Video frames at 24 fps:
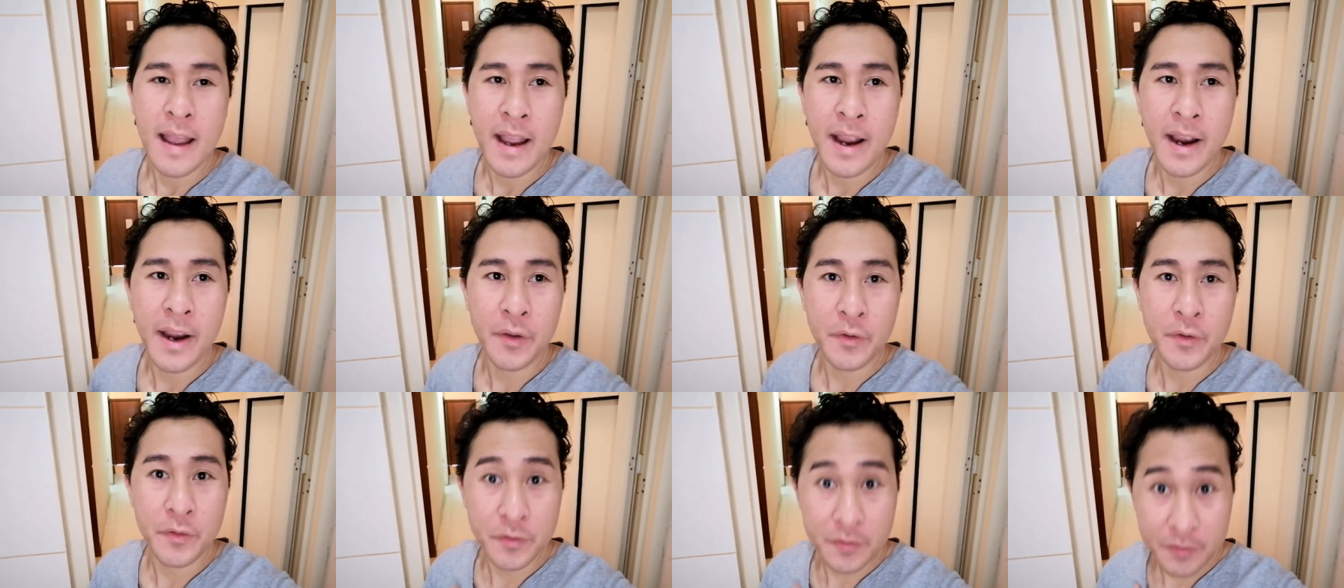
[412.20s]

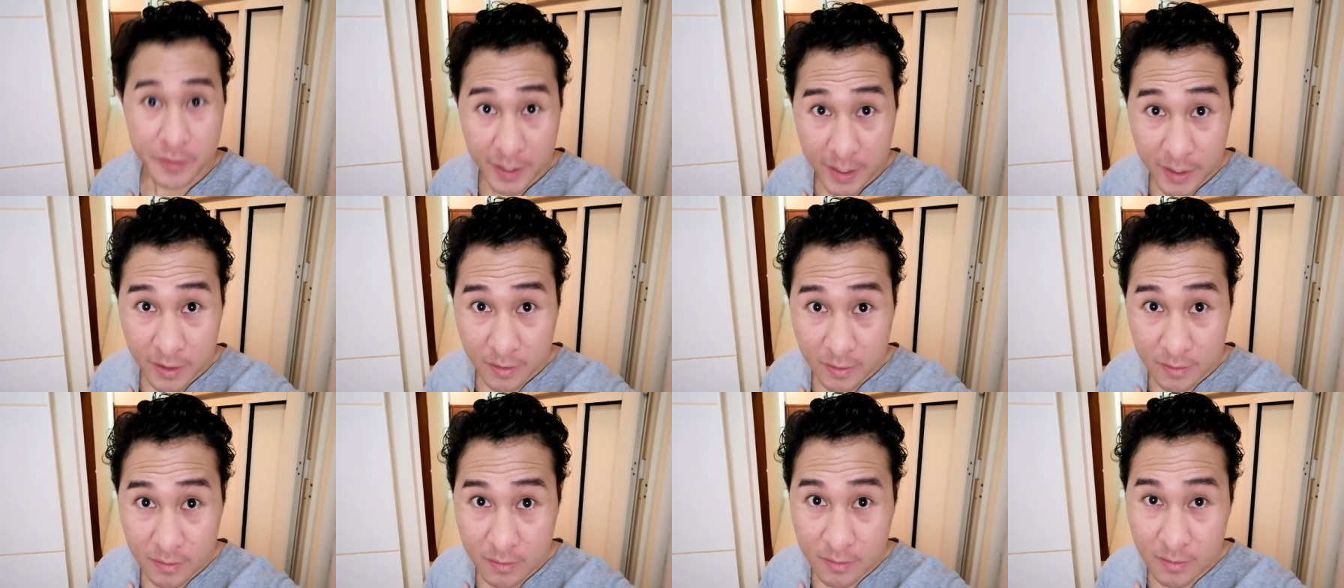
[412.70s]
I
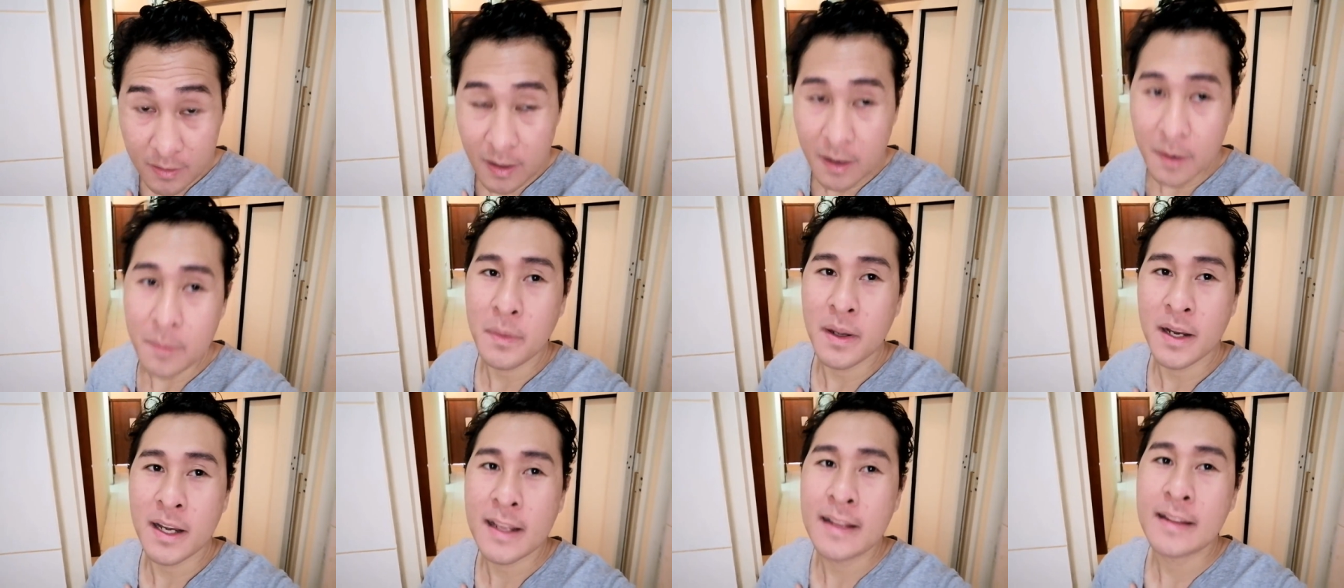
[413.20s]
think na
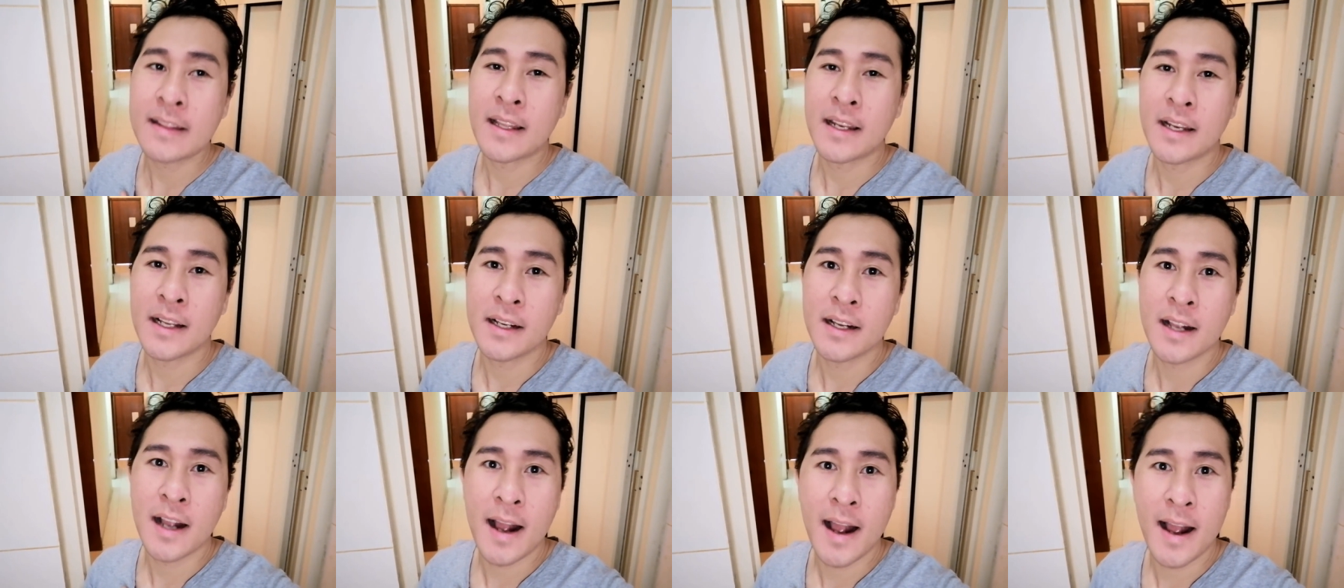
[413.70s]
mali
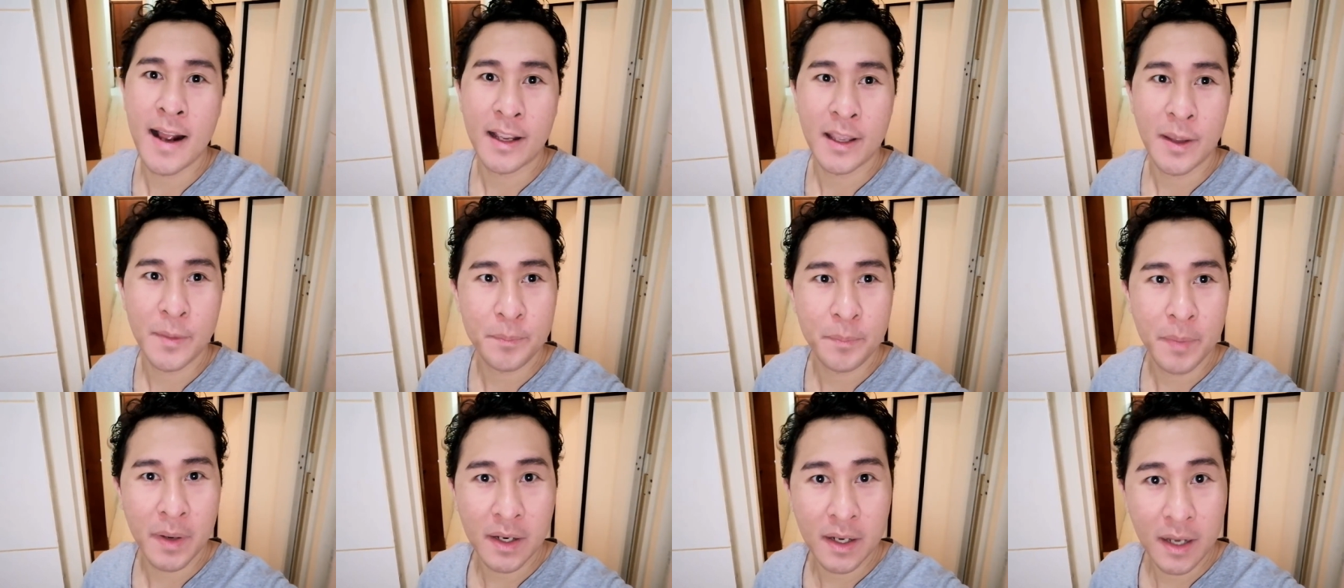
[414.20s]
talaga
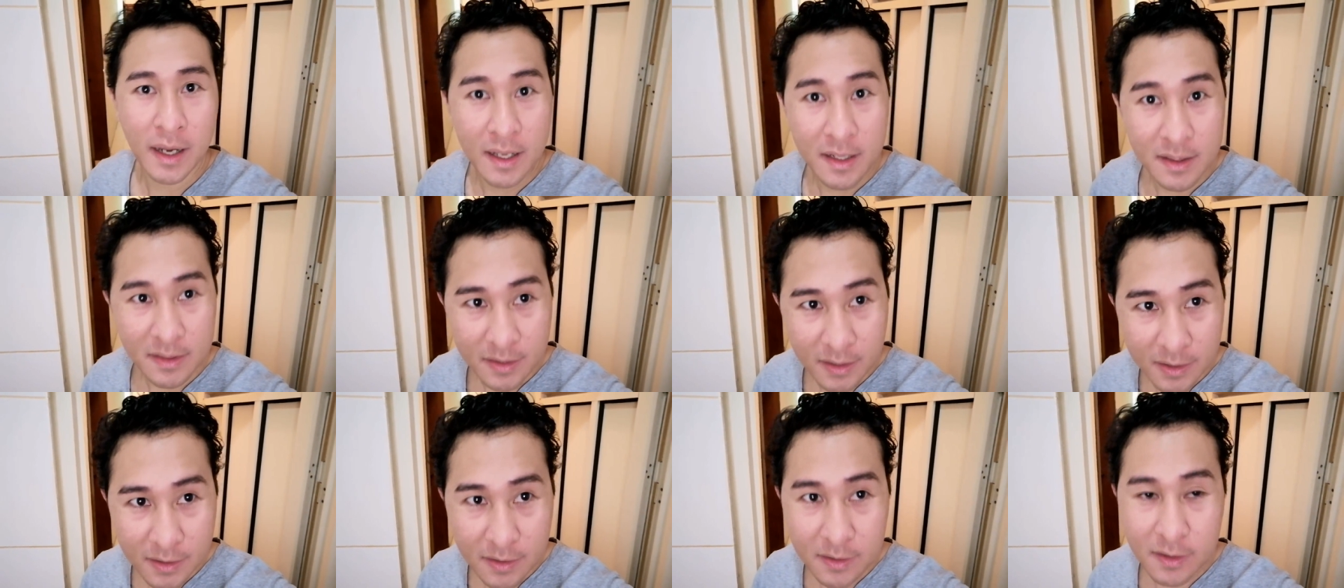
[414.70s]
aking
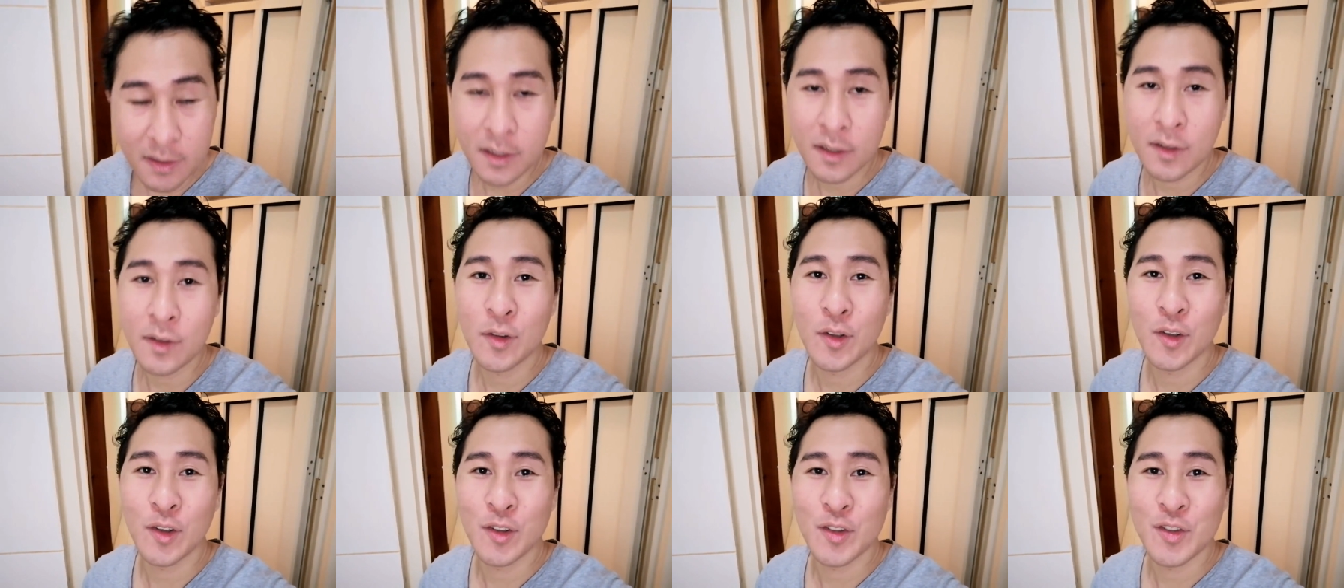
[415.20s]
pagkaintindi
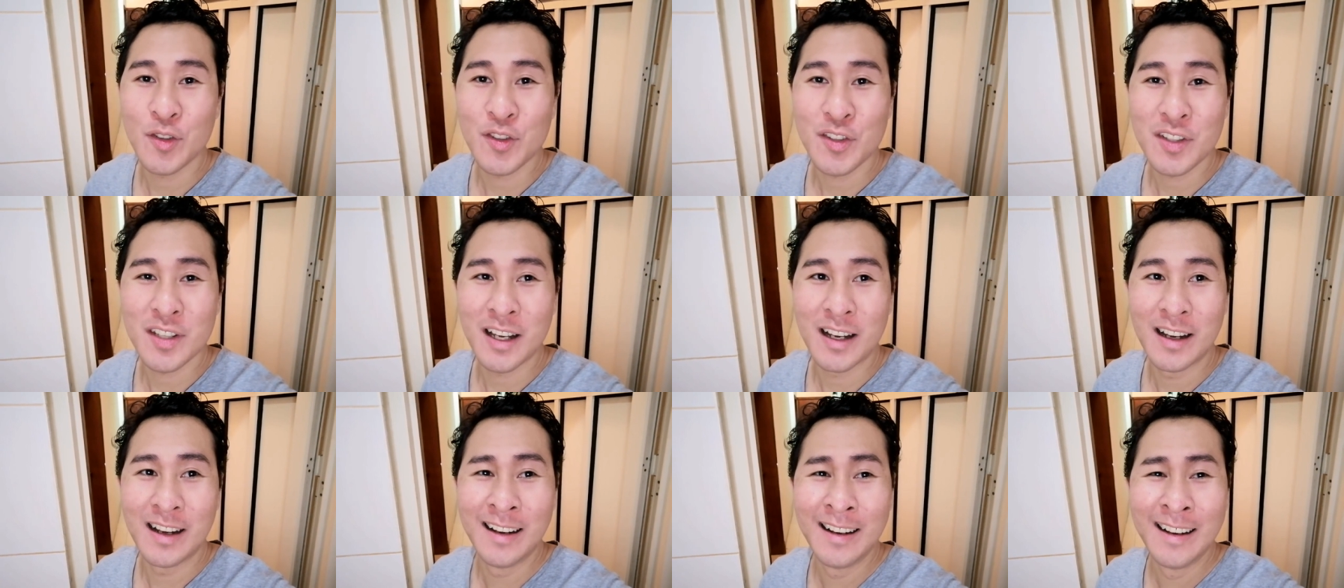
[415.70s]
doon
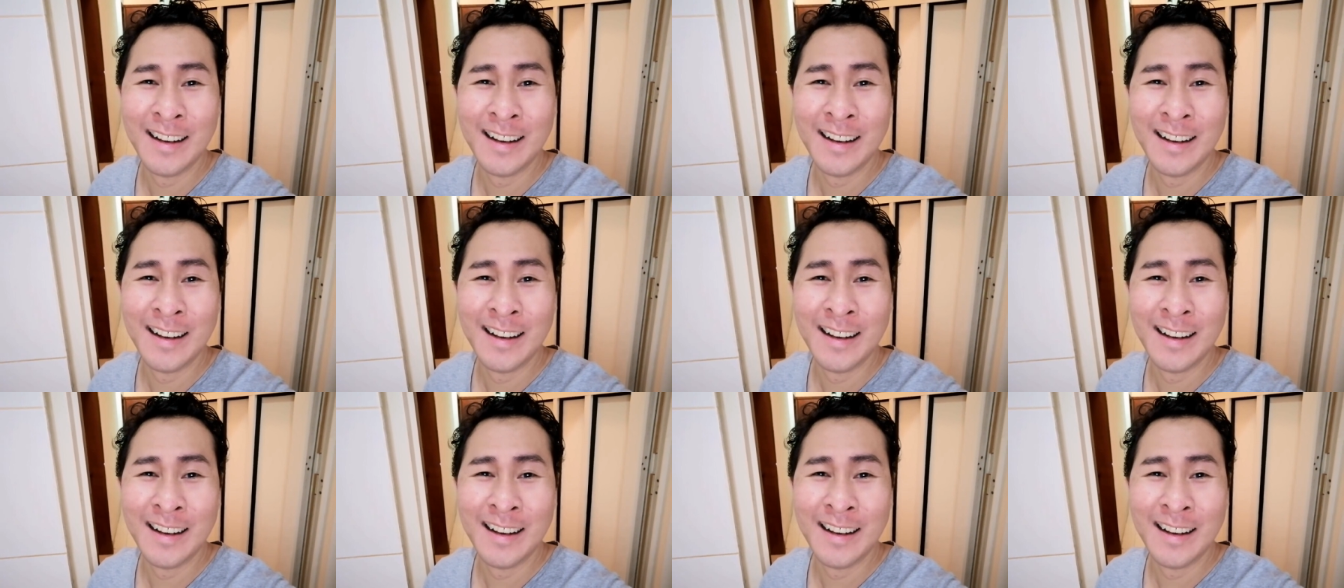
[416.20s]
sa